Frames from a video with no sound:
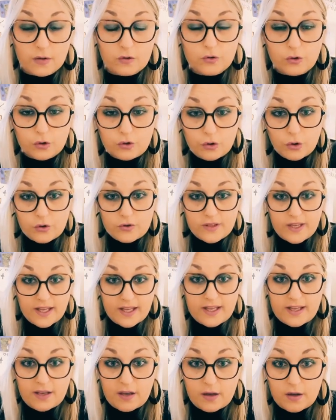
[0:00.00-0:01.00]
te
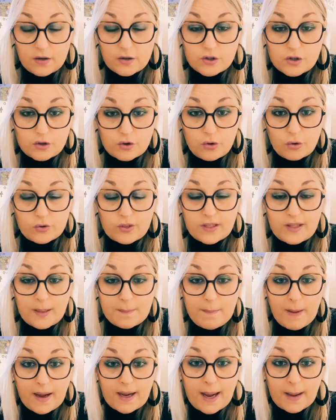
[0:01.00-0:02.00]
donner ce qu'on n'était
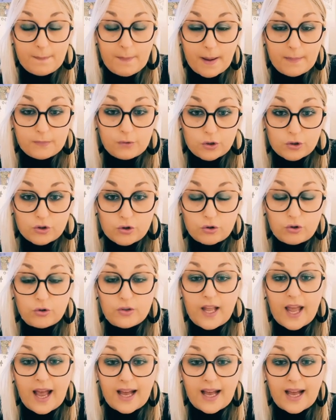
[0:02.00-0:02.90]
pas capable de se donner